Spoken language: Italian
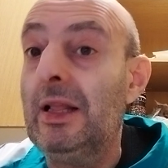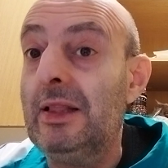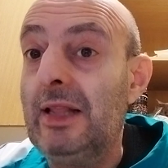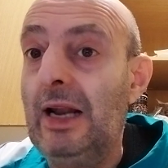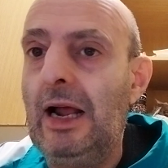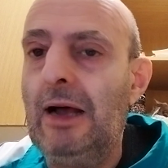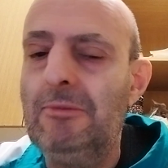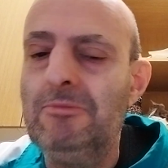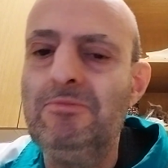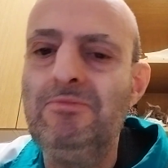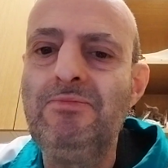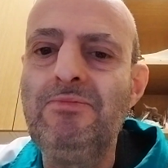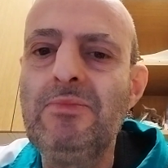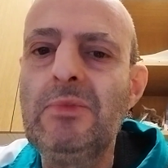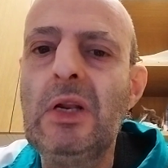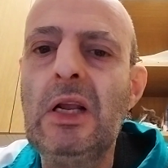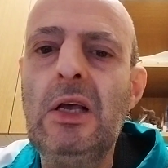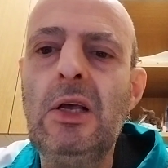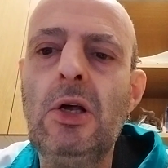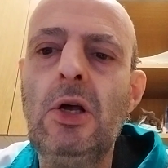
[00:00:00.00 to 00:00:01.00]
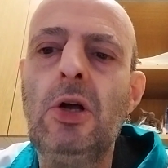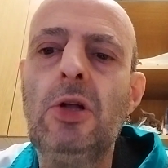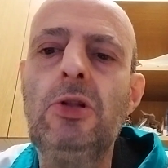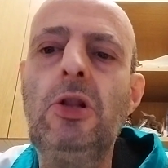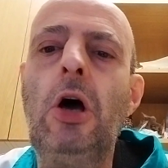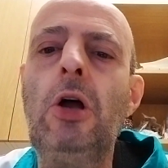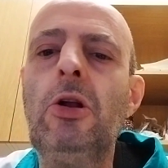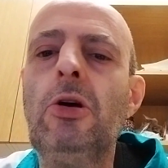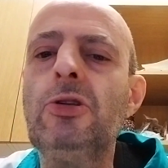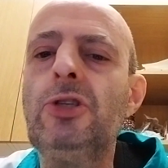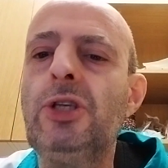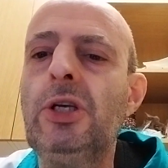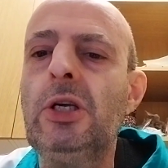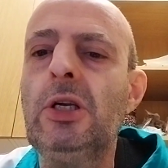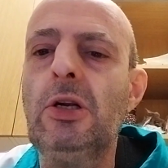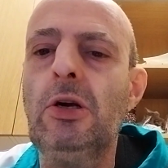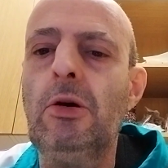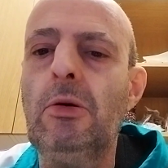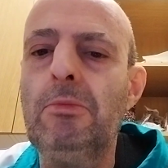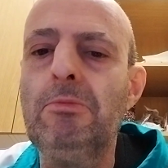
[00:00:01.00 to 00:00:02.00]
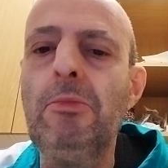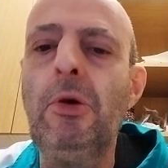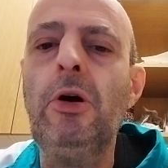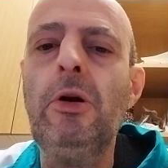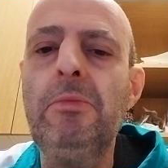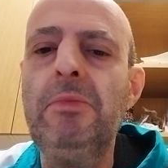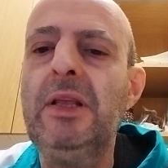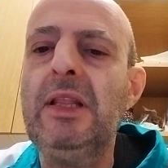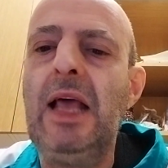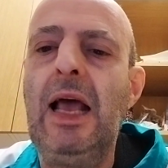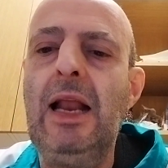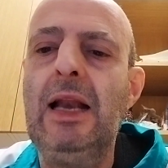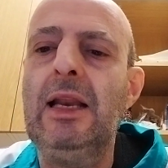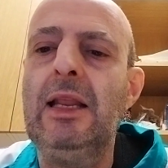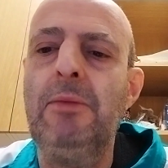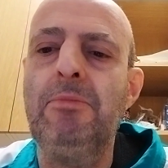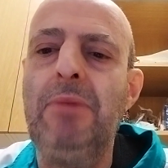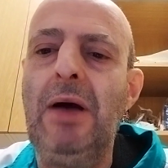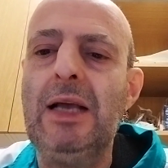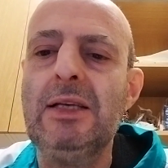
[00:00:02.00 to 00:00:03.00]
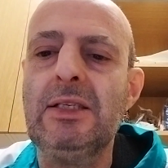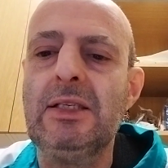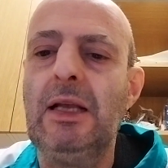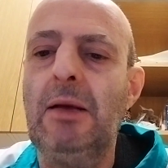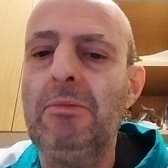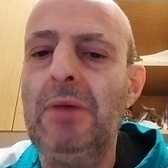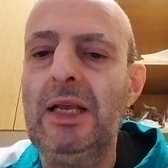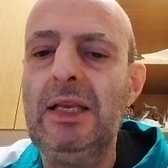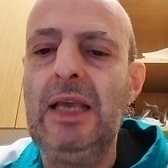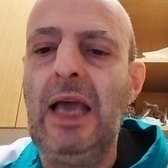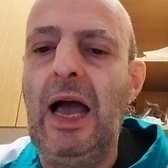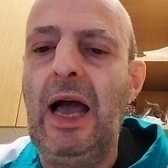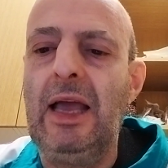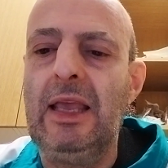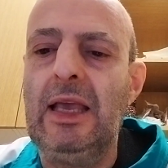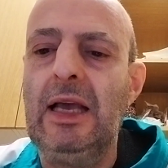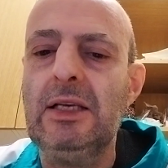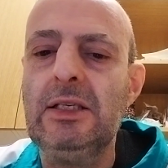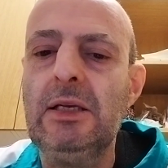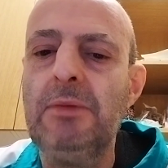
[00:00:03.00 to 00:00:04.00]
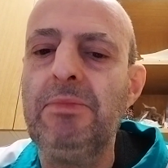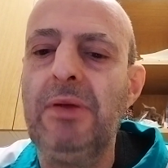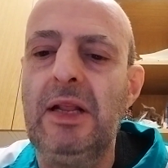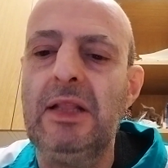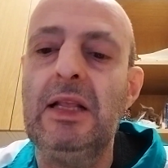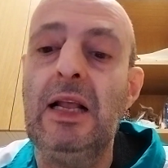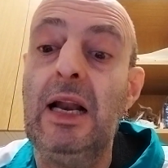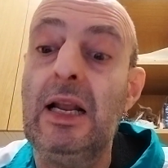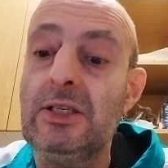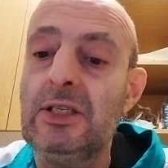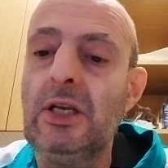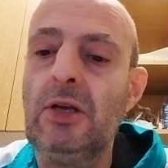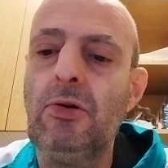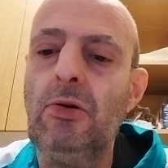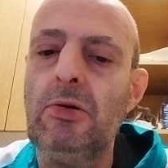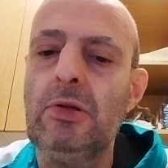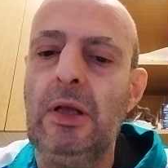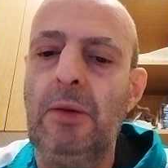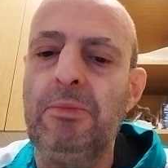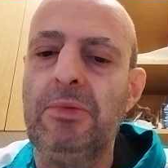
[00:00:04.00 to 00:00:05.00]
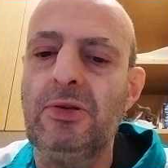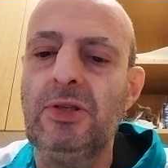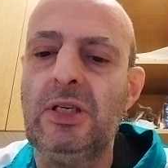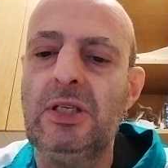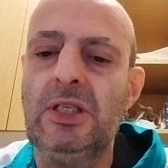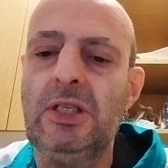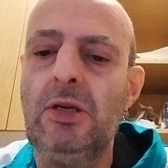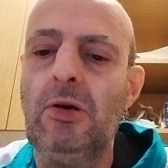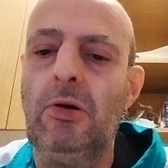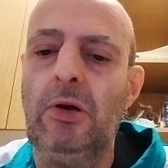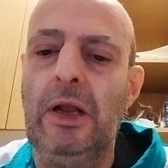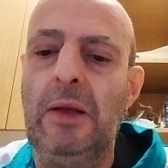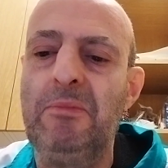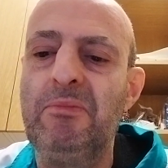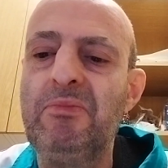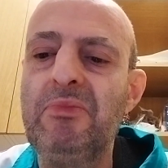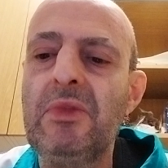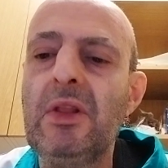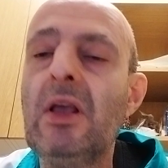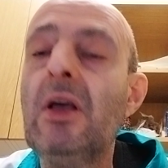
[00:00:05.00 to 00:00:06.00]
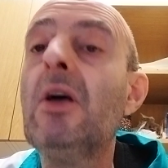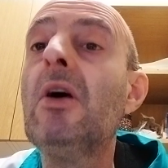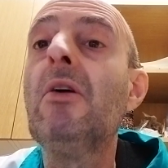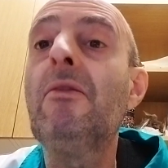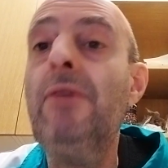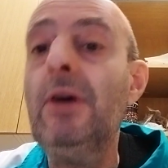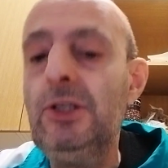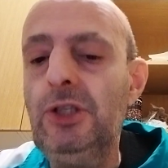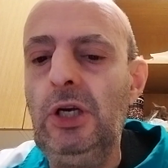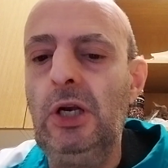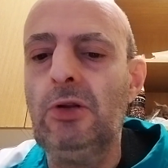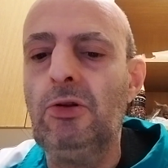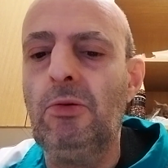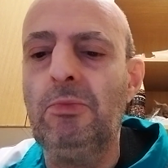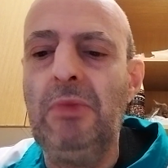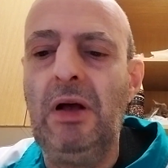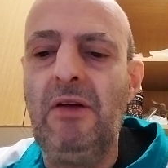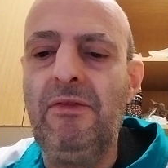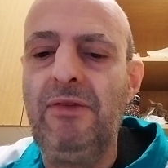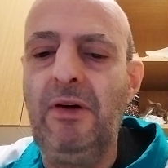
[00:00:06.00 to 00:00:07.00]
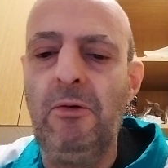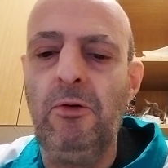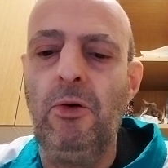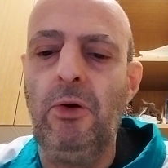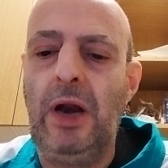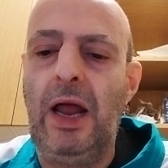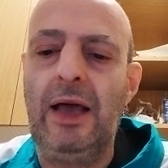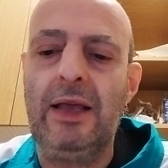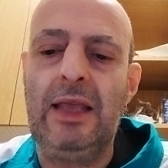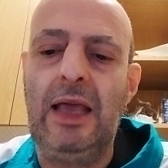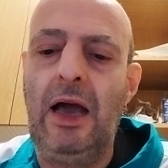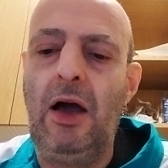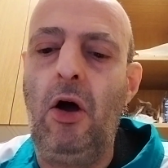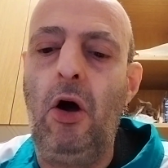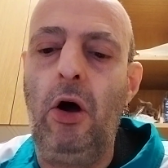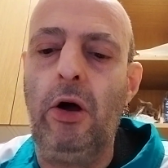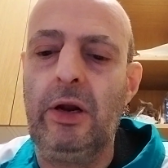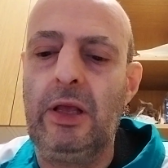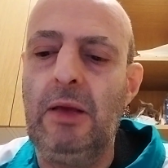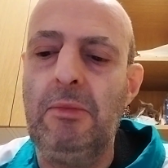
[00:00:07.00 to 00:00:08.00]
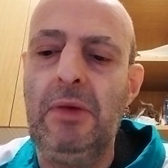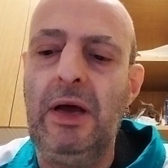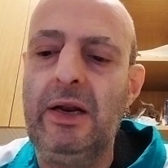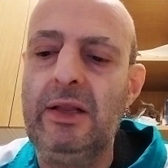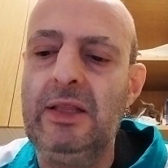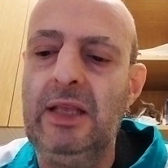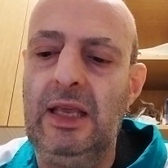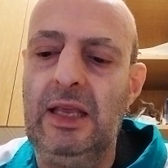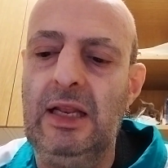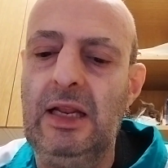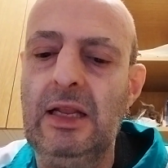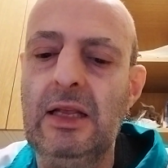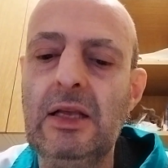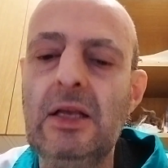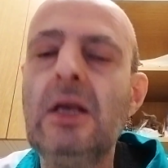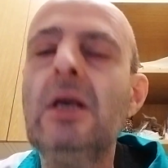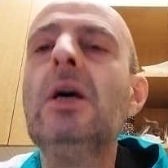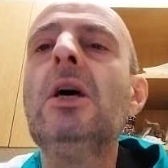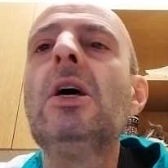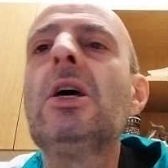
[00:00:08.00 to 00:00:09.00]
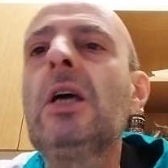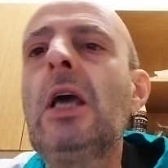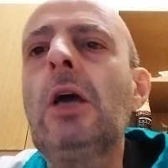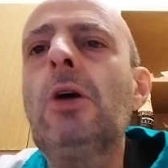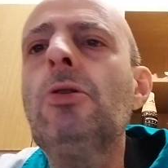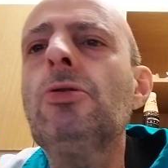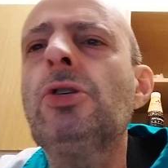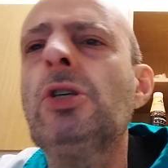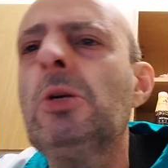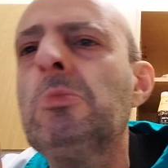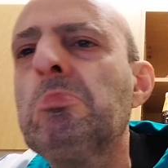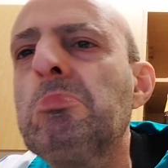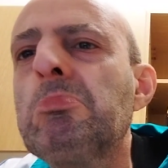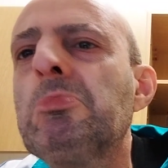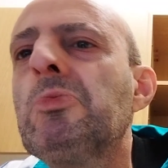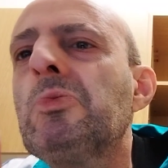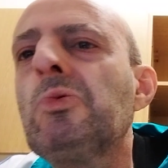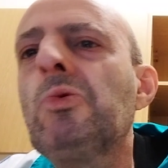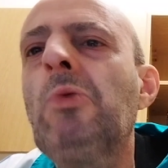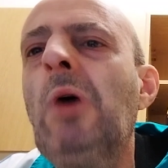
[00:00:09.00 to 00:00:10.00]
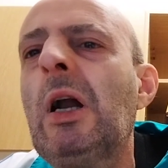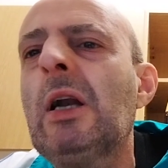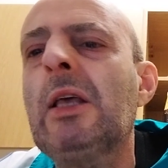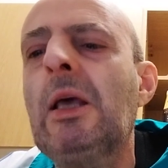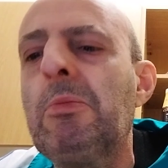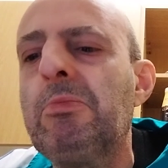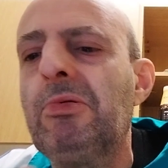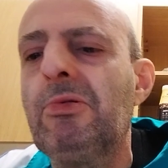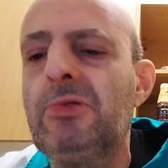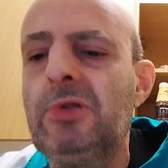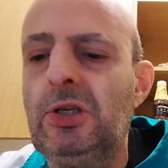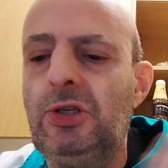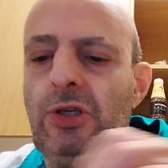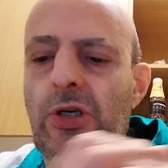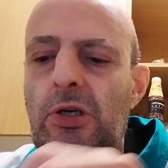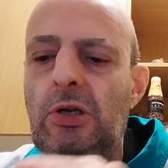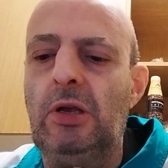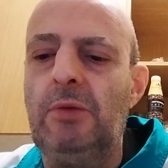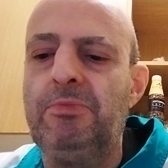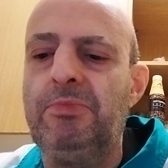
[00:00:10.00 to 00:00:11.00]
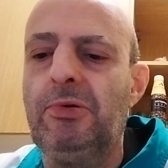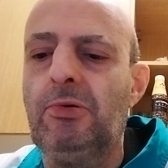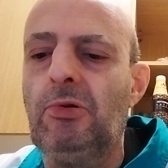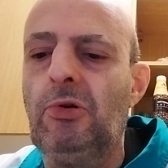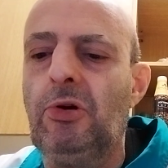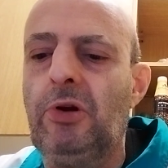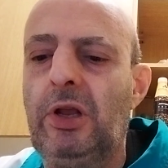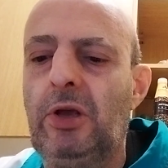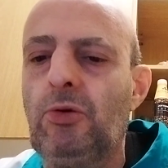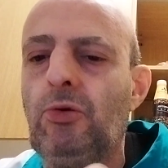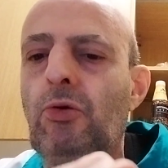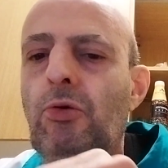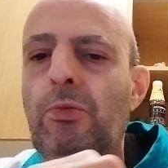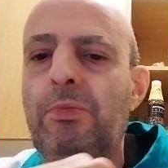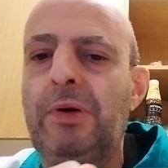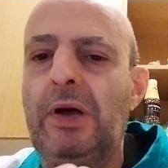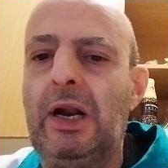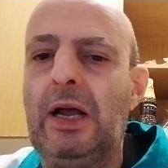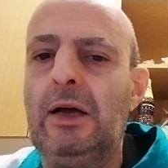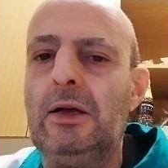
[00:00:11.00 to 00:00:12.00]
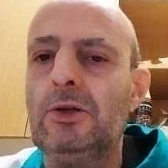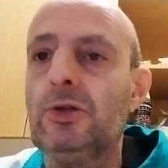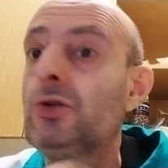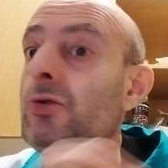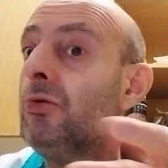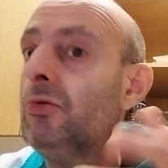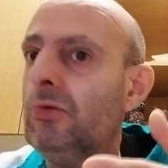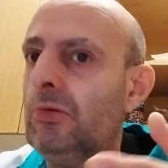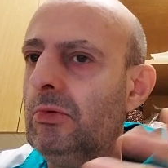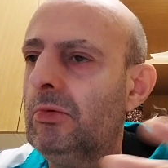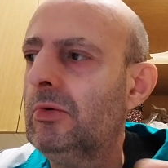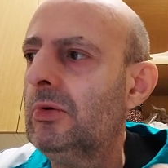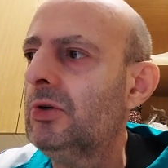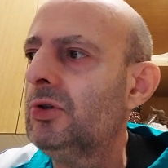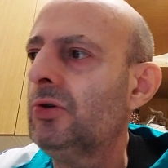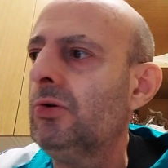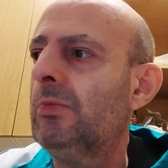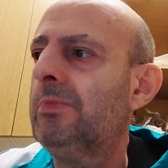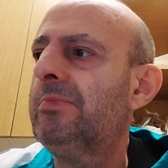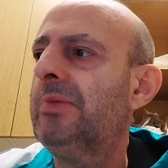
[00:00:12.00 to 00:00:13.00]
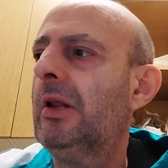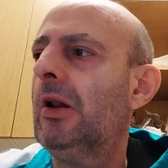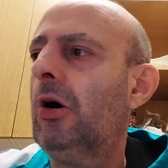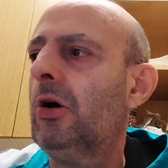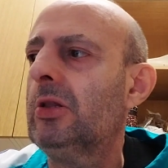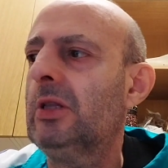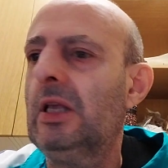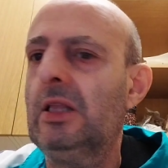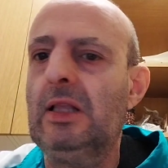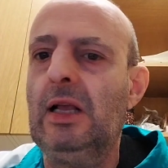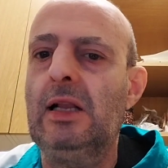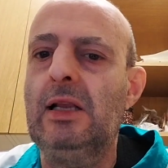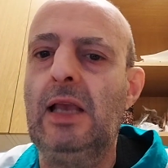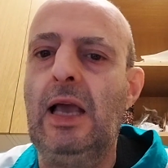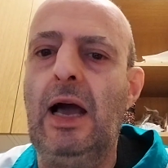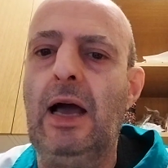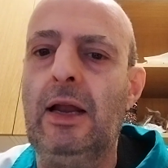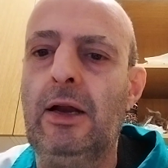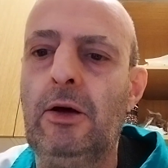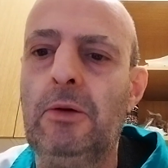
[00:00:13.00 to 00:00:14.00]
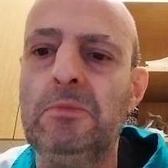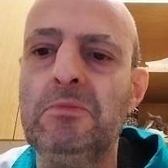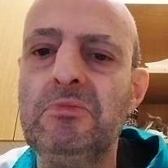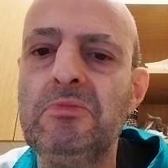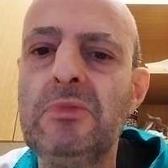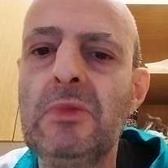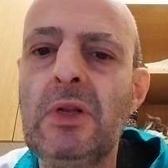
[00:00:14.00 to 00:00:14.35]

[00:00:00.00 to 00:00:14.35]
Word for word: andrà nono giro morbidelli passa bagnaia e si prende la seconda posizione facendo un bel favore anche a Jorge Martin che così qualche punticino in più lo recupera su, sul pilota italiano.